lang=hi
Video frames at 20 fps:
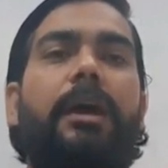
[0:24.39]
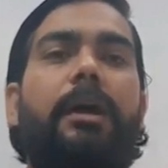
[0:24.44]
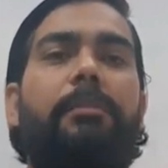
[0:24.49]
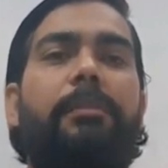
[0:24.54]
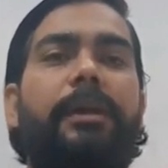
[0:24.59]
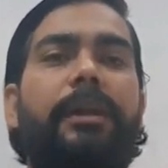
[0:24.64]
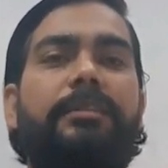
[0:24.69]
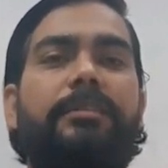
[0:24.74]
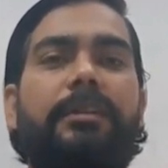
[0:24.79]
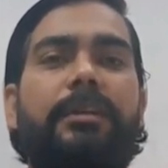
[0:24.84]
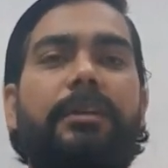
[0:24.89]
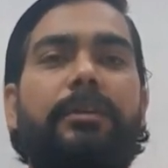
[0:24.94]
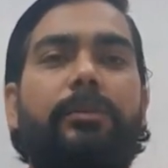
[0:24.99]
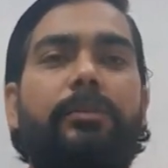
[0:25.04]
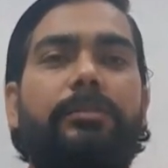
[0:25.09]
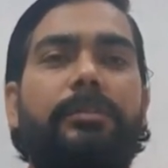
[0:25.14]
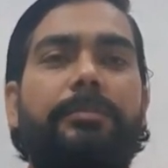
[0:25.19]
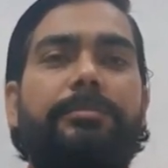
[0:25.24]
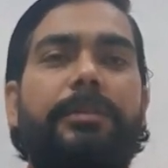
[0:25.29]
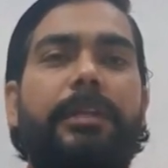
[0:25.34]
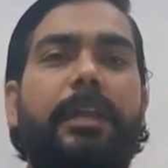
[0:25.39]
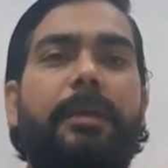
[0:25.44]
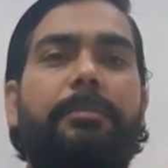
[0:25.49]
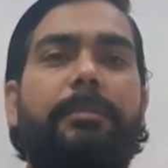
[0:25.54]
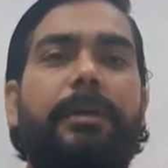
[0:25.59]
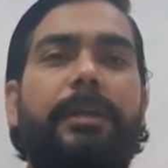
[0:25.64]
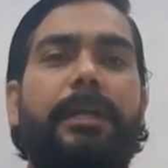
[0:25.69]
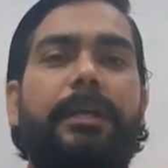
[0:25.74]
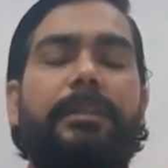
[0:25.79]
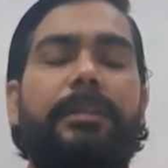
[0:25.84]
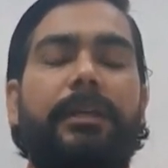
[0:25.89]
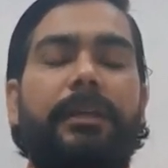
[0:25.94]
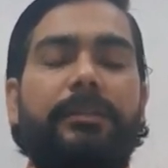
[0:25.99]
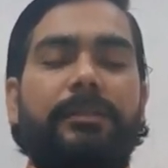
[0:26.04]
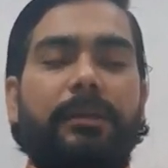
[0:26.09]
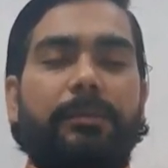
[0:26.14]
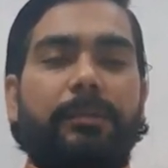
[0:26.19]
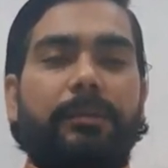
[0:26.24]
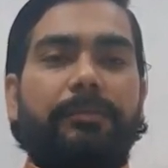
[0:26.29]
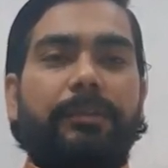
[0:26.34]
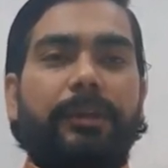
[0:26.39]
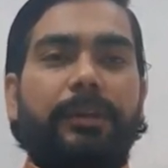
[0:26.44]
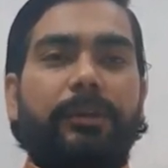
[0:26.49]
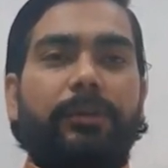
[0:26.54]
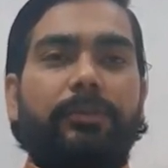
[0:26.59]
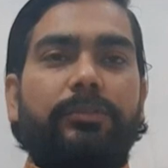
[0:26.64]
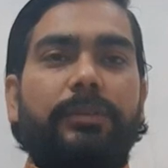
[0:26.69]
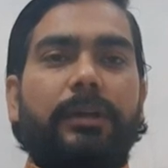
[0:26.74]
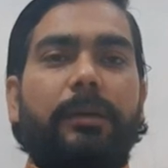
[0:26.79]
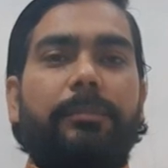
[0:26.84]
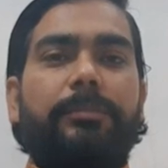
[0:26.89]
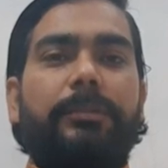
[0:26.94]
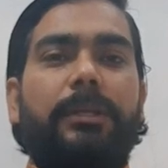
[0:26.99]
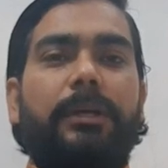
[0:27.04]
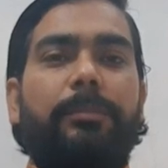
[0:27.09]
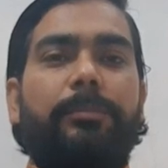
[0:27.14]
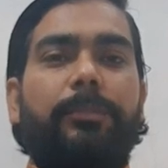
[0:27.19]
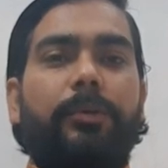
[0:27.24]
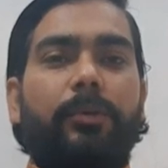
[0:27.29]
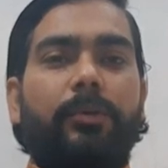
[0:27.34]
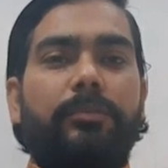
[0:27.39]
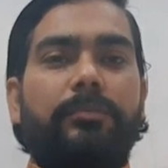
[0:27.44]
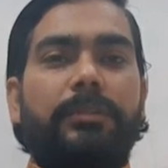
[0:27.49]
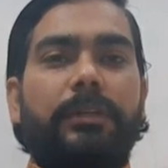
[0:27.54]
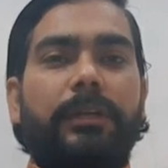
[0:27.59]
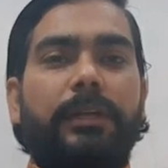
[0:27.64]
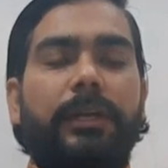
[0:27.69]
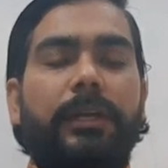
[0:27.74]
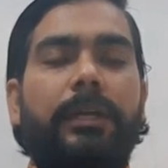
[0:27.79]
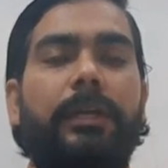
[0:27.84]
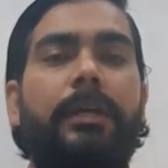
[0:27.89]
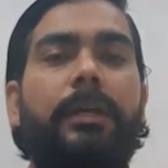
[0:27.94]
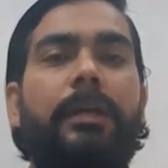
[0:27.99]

हमारे चैनल को सब्सक्राइब करें ताकि सभी वीडियोज आप तक पहुँच सकें